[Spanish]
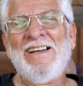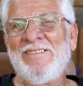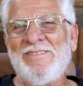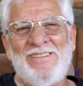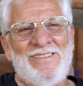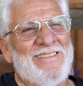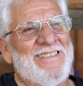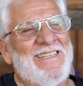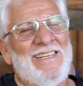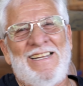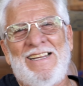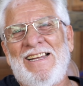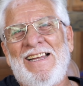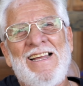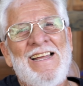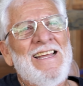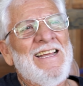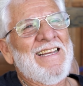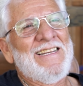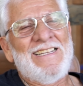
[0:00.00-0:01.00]
Porque
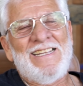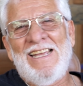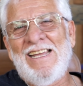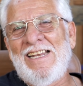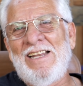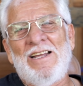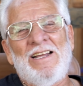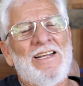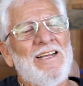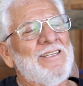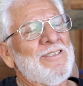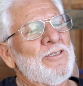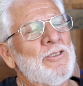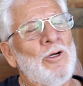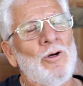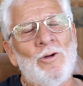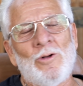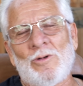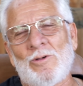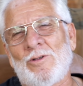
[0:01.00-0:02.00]
quiere
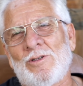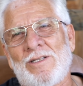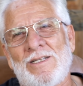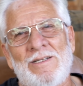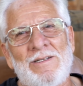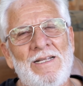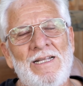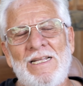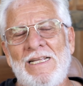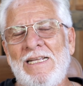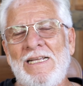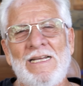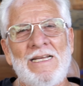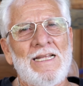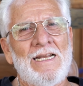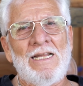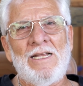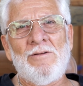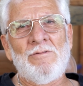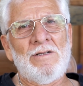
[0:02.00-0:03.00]
chorros
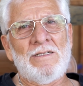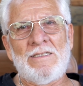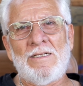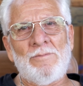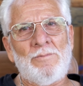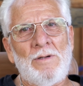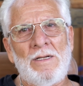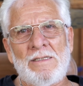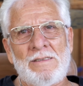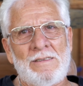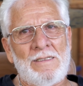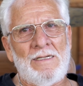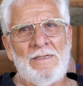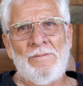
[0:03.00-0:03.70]
increíbles de plata.